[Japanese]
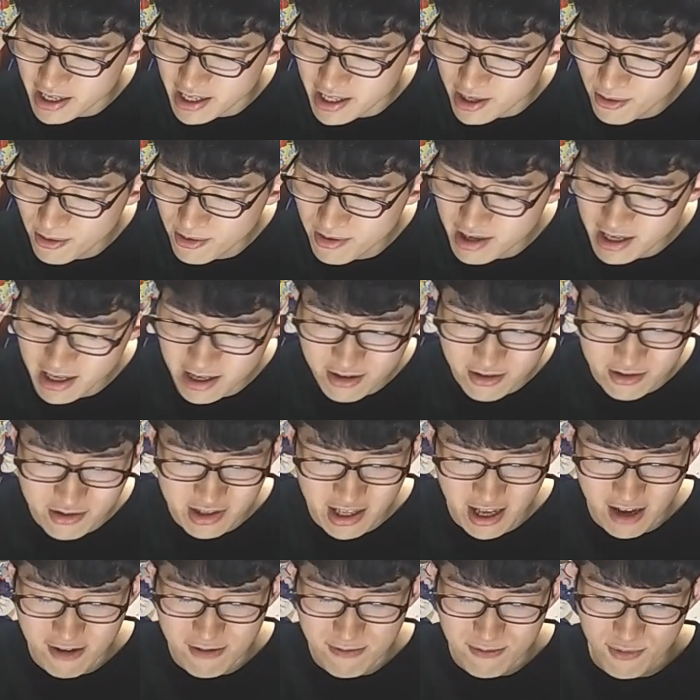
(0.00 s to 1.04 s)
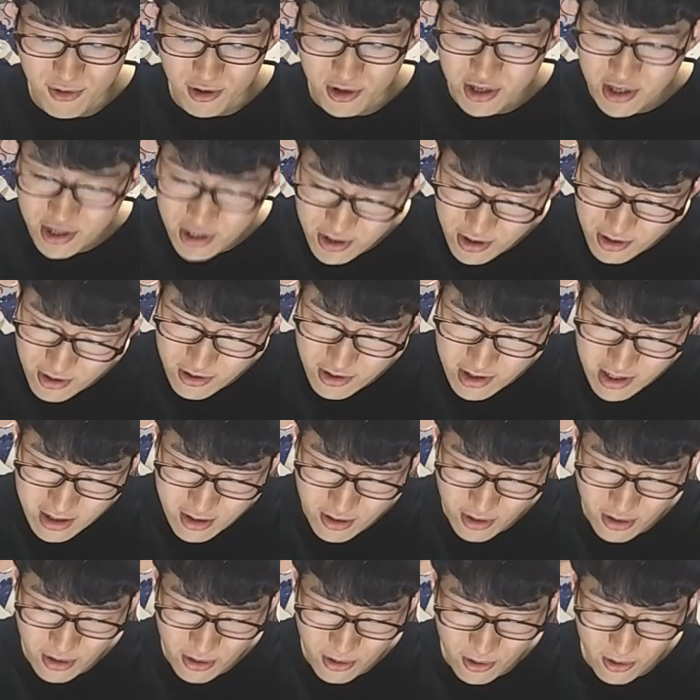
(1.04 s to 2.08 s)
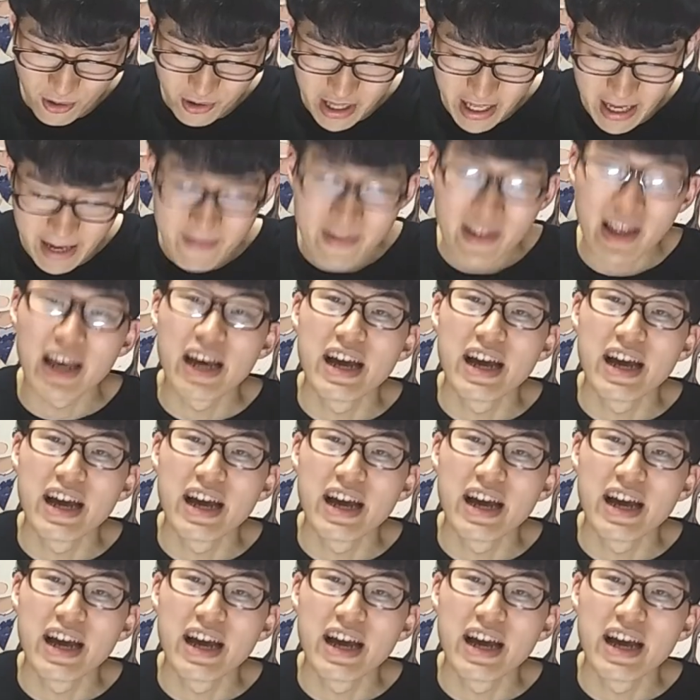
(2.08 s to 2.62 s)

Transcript: ら4ランクダウンも9位という声で、